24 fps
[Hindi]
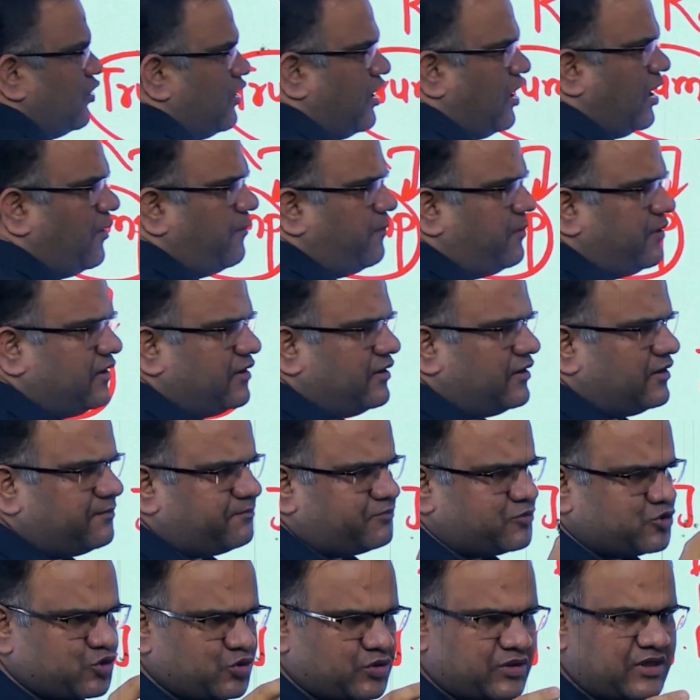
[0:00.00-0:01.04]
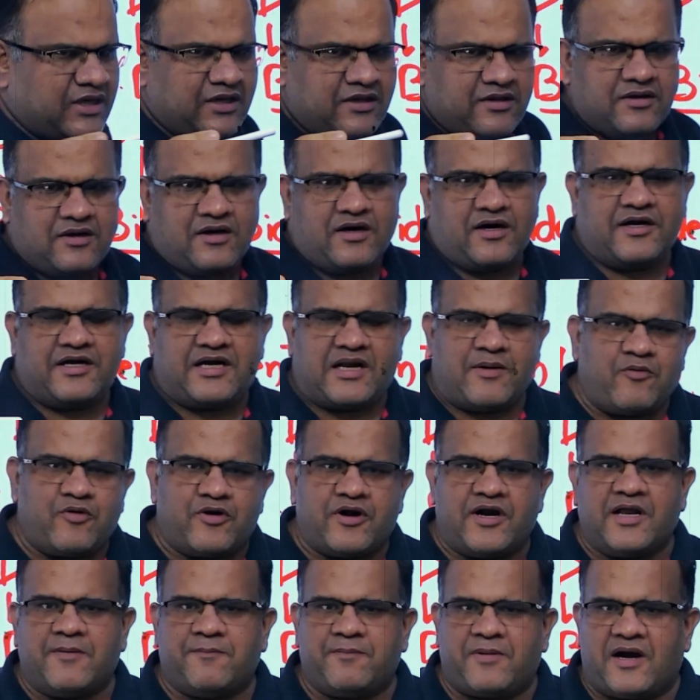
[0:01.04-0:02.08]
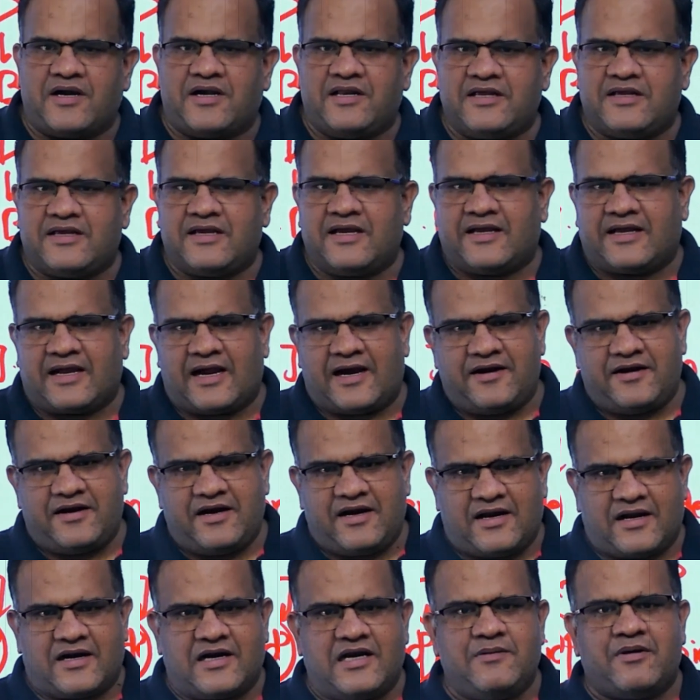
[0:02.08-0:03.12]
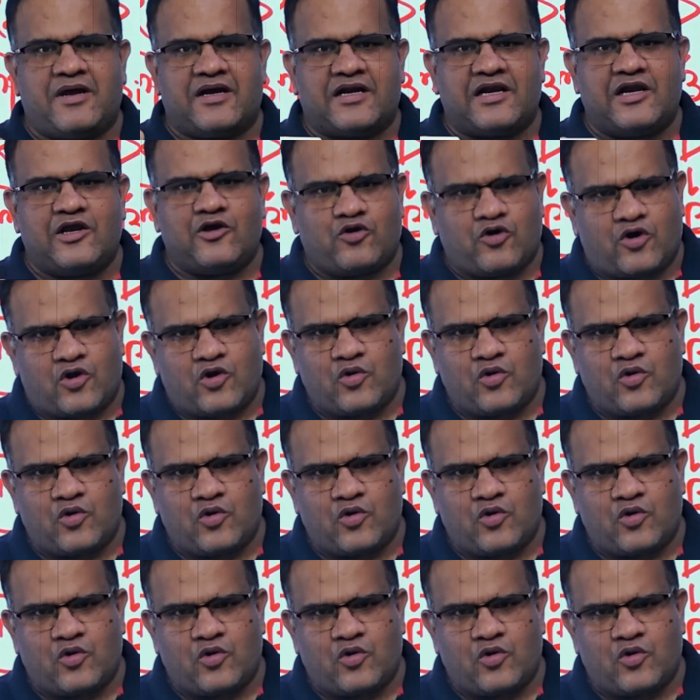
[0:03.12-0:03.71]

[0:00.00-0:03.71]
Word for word: अब चूंकि डेमोक्रेटिक पार्टी के कैंडिडेट अगली बार के लिए कौन